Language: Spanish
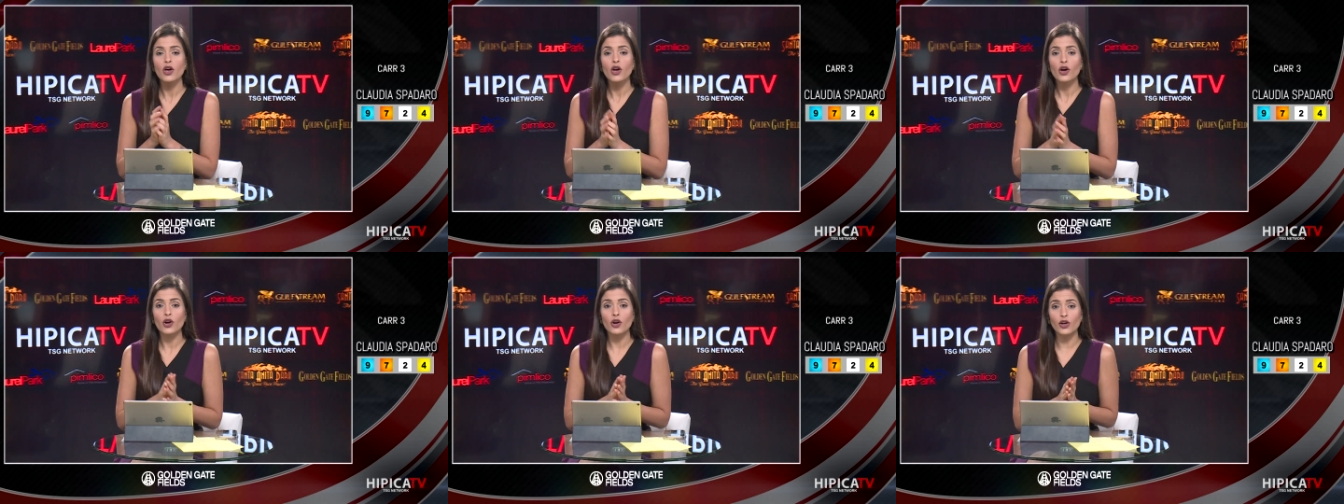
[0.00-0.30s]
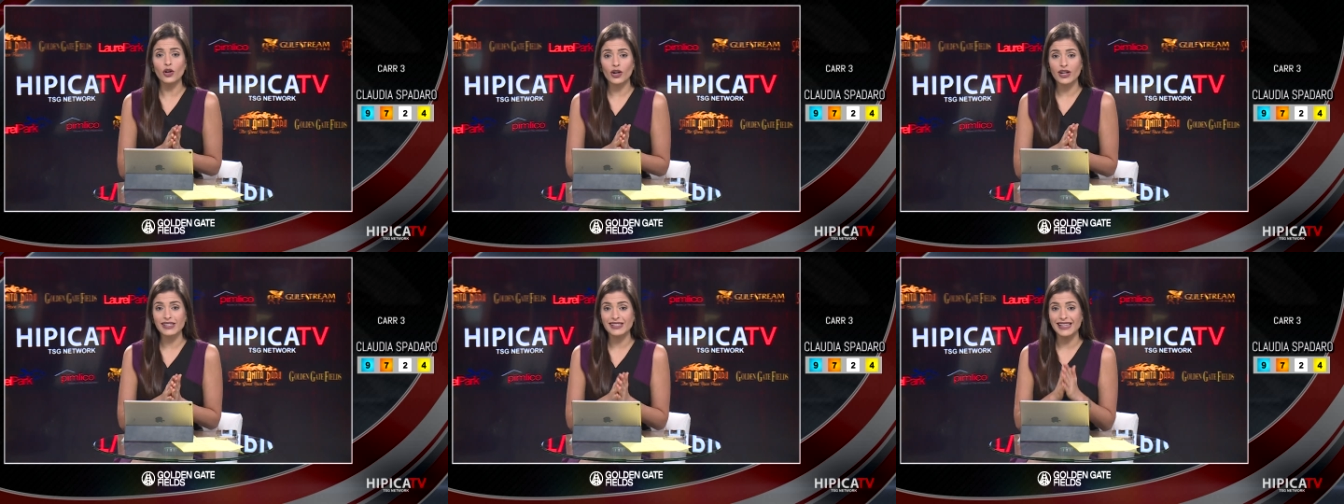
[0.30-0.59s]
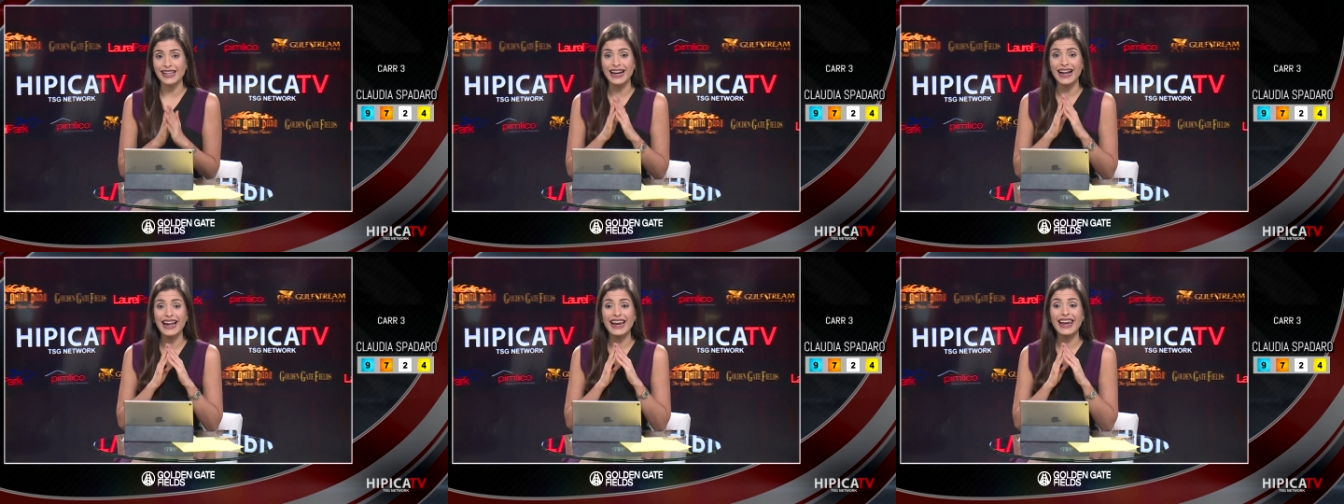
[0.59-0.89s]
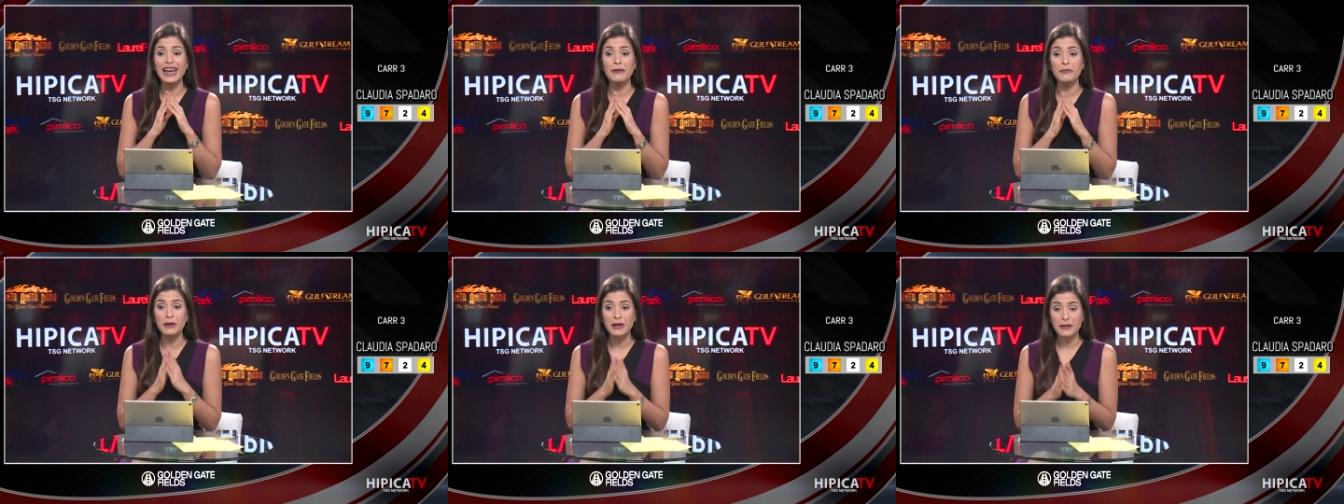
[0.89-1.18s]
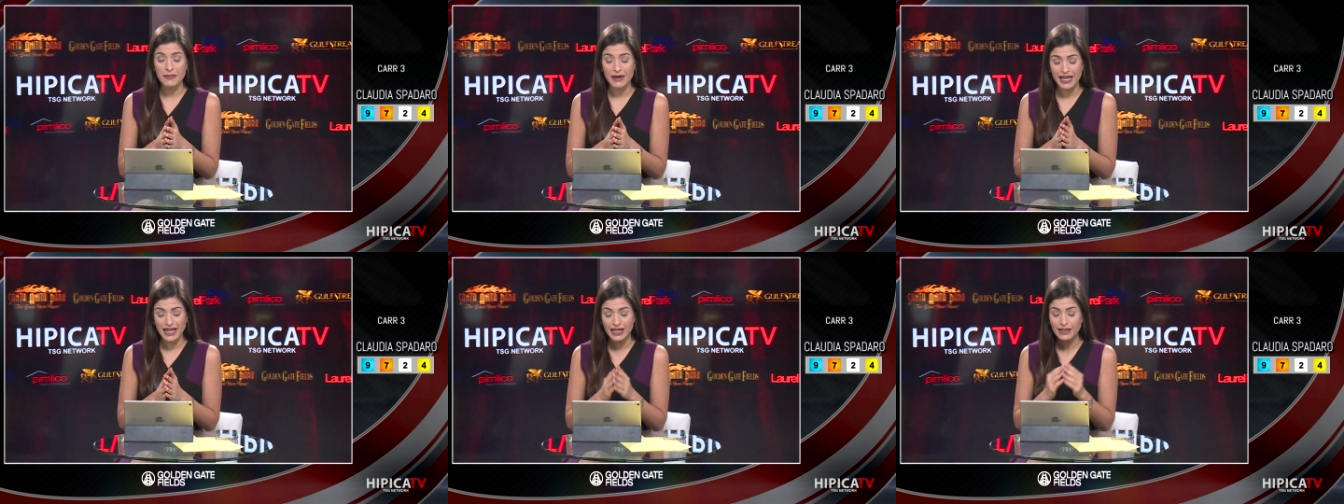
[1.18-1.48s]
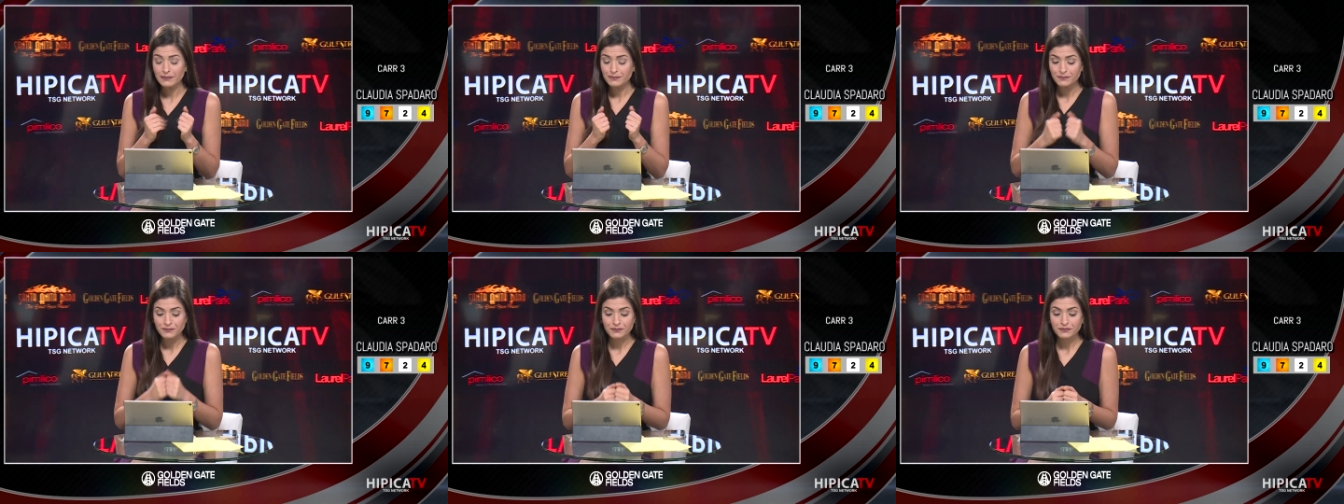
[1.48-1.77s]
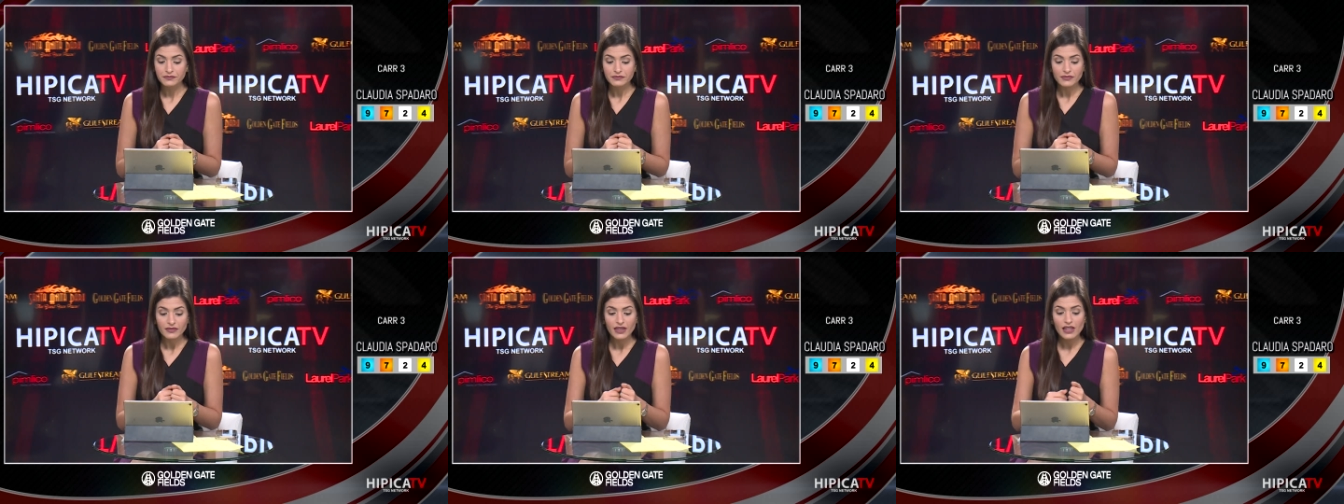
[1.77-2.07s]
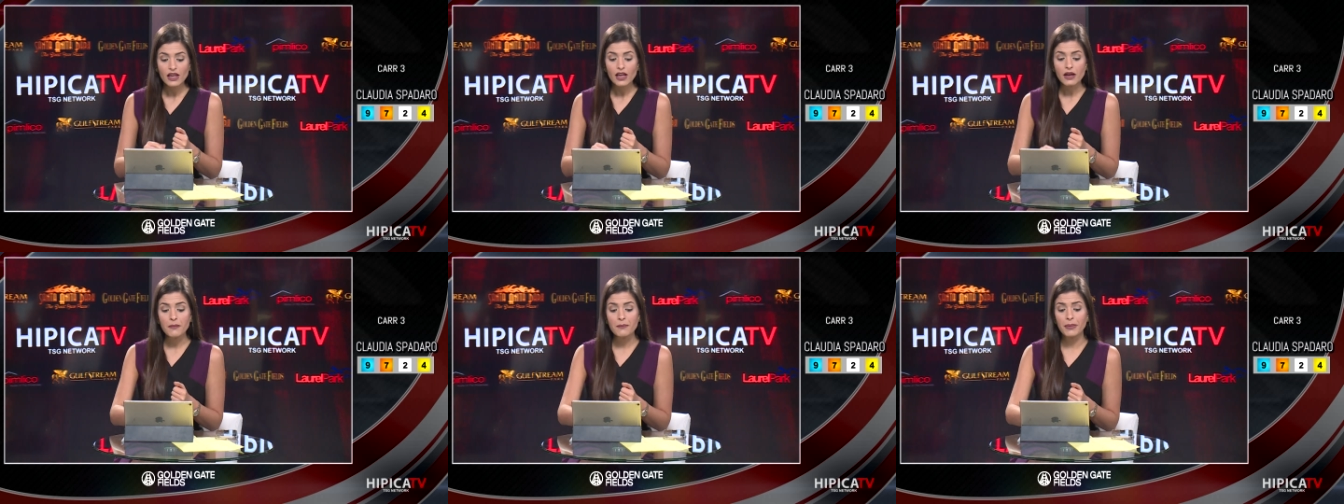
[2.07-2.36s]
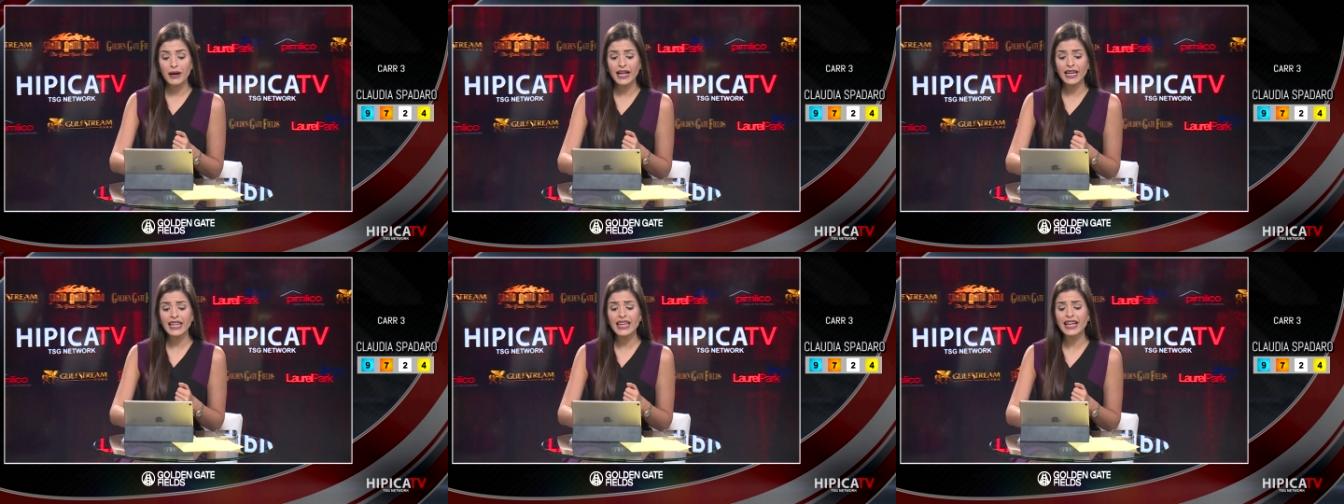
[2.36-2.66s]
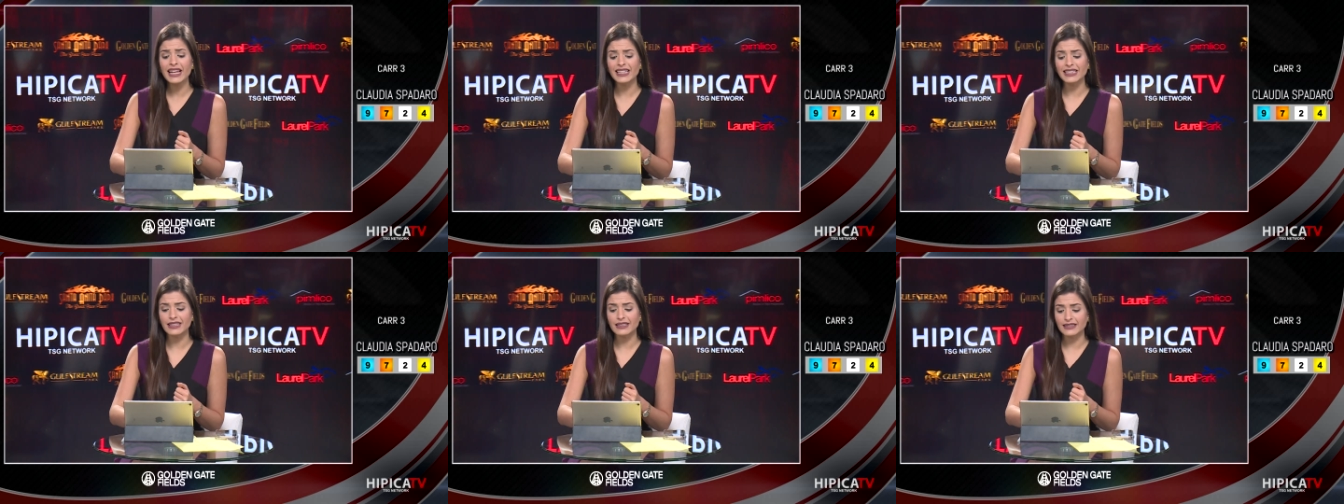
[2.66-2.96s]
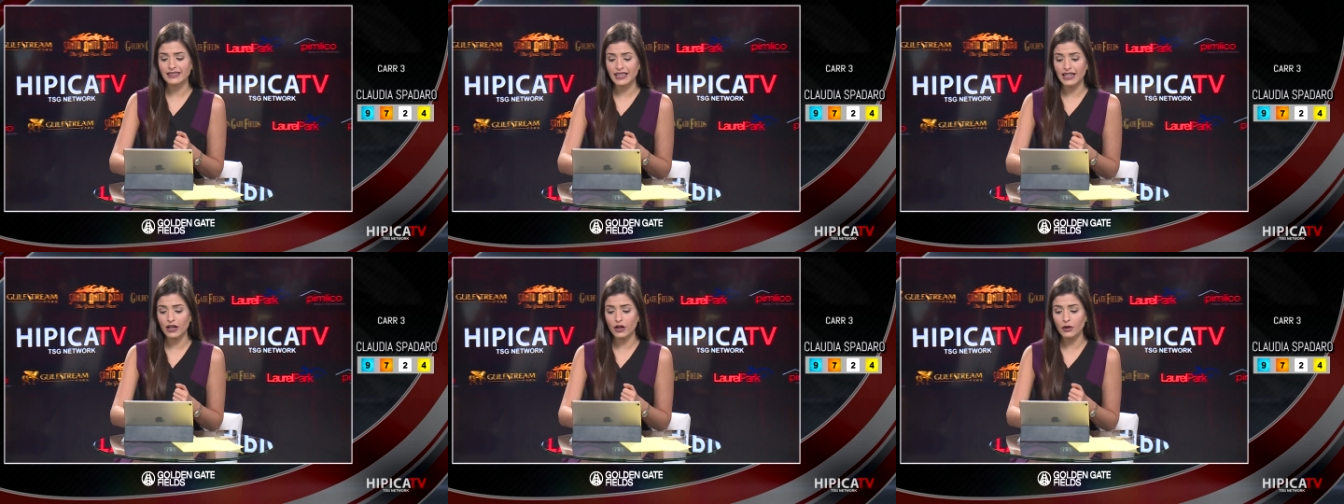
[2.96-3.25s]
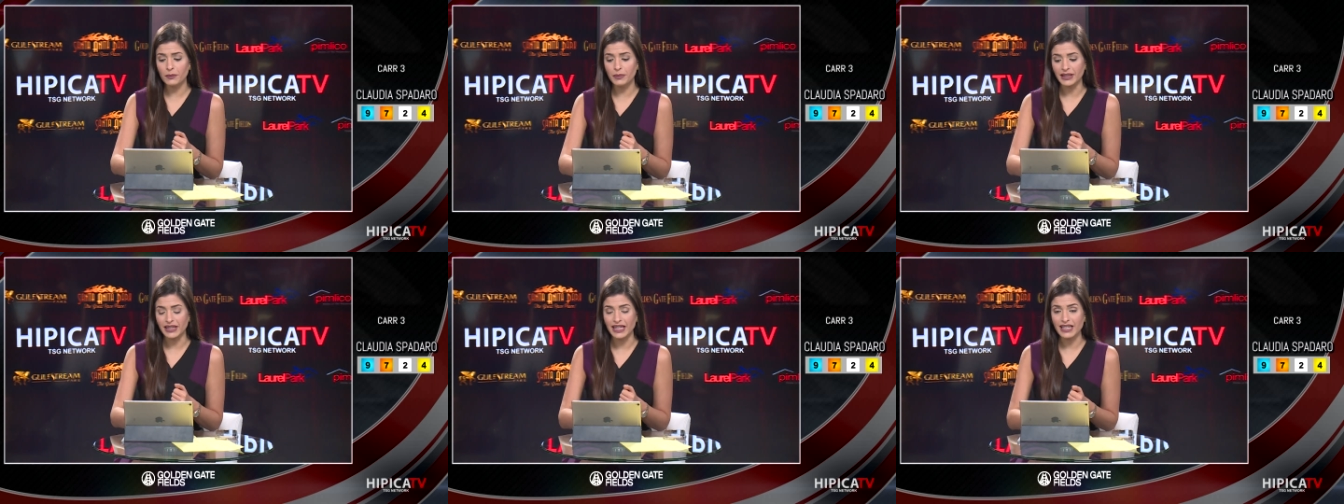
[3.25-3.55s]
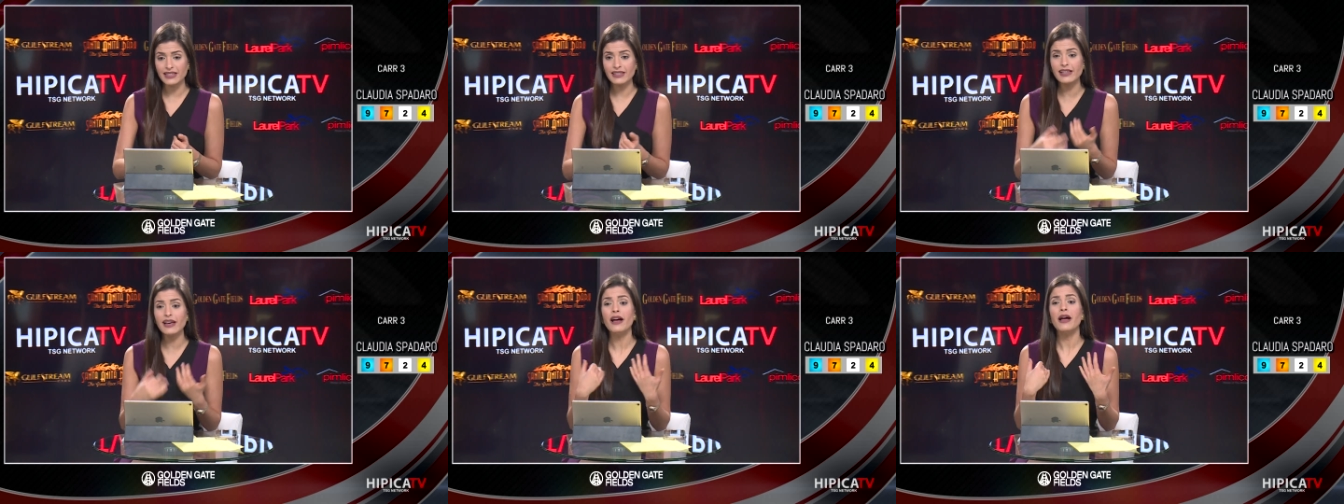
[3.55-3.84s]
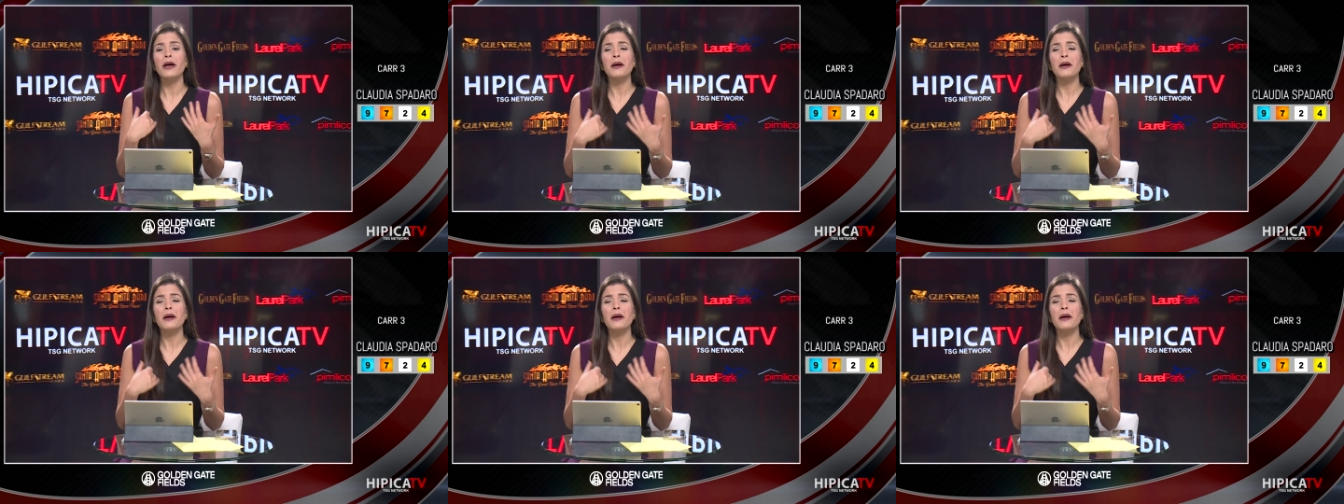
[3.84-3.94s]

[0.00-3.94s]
con lo que será la primera válida, la tercera competencia.